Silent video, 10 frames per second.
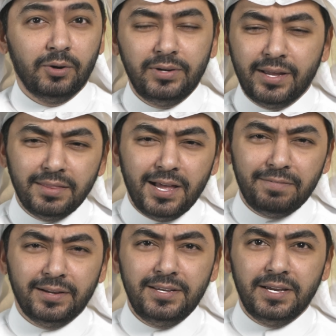واللي كان
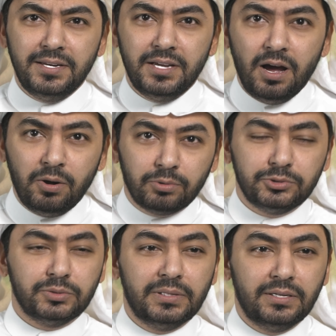دافع لي إني
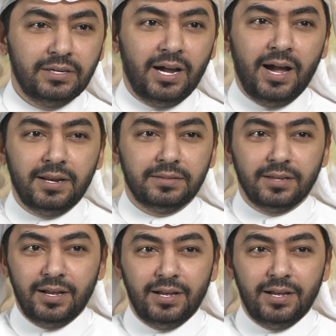أخرج من حالة